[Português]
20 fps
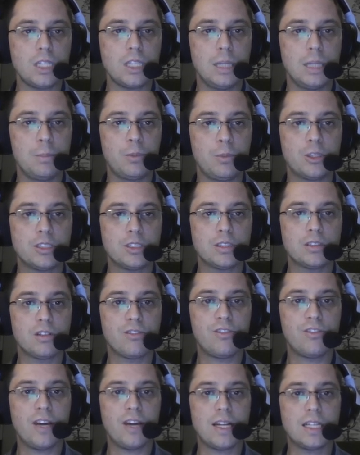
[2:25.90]

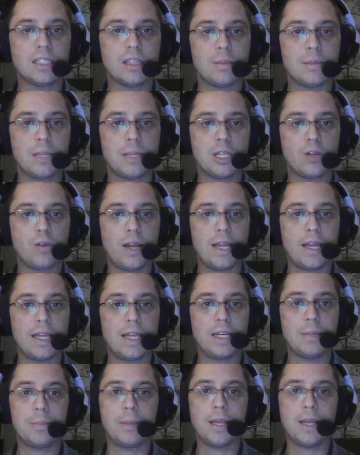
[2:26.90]
posição Ferg também com
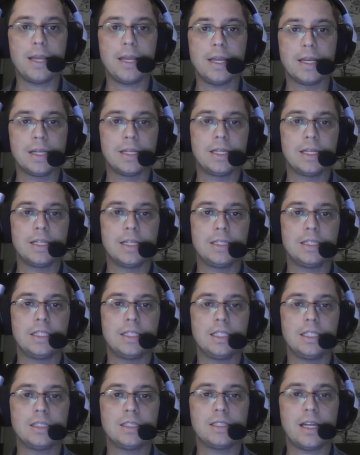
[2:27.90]
RNP
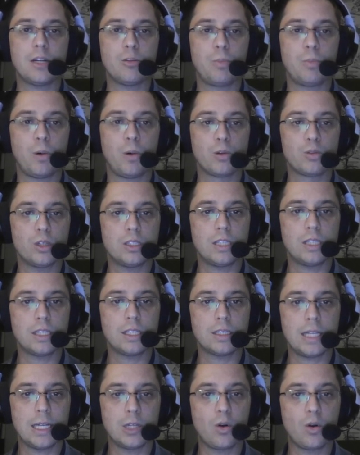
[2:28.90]
de
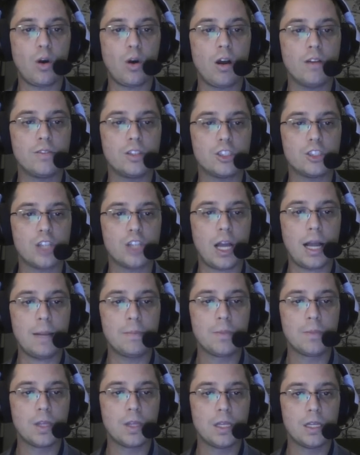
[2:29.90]
0.89 já.
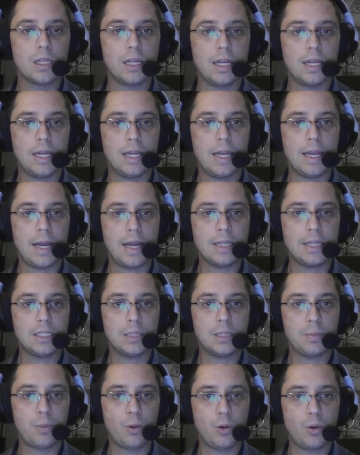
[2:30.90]
É, aí
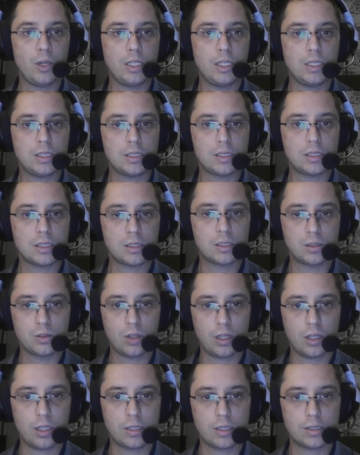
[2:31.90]
depois
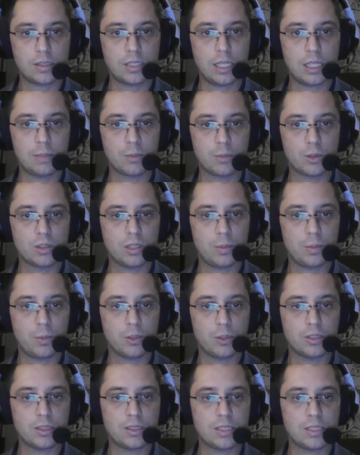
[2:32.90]
nós temos na
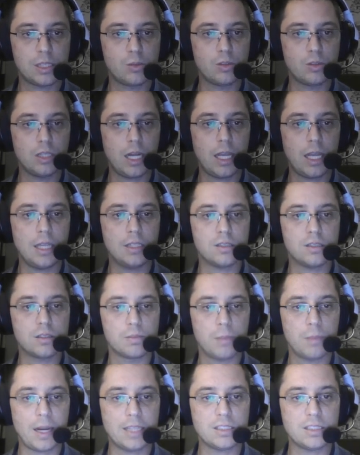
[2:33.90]
posição
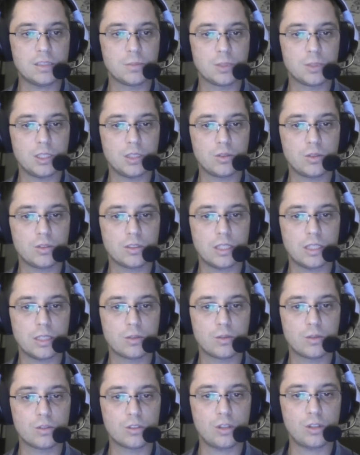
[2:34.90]
Grace máximo de
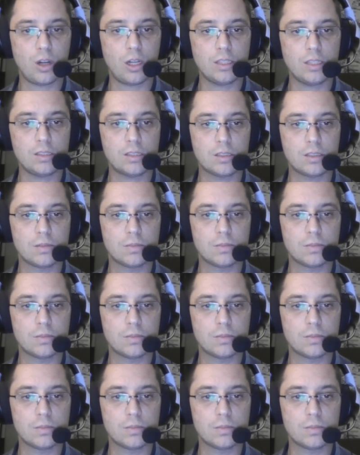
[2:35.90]
200 nós.